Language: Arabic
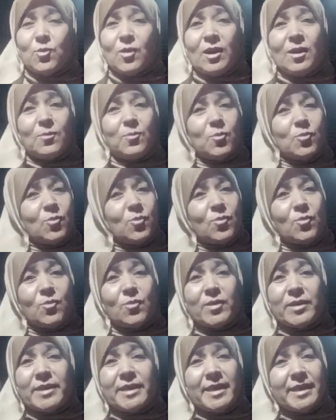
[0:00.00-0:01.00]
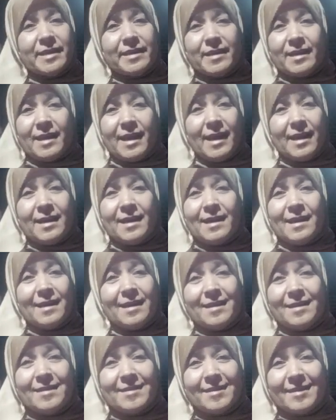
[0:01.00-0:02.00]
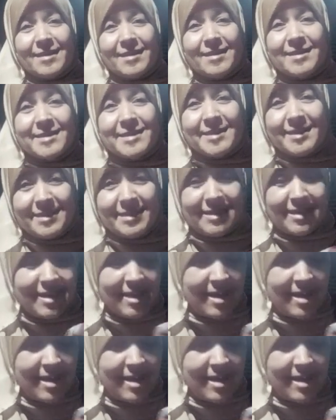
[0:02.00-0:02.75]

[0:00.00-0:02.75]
ابو جنيه ده الحاجه الرخيصه دي